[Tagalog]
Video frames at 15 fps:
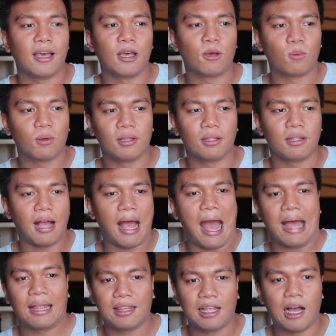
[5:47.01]
it will
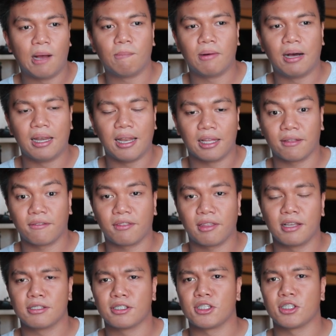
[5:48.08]
add up a lot of
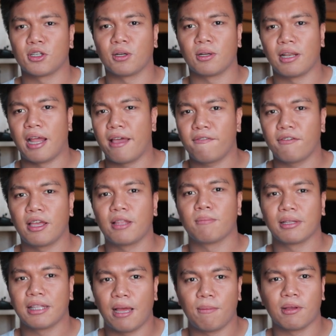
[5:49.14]
things in your life and
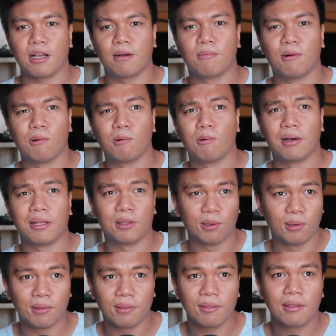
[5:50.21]
madami kang makukuha
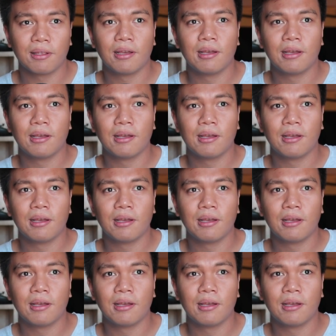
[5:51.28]
doon.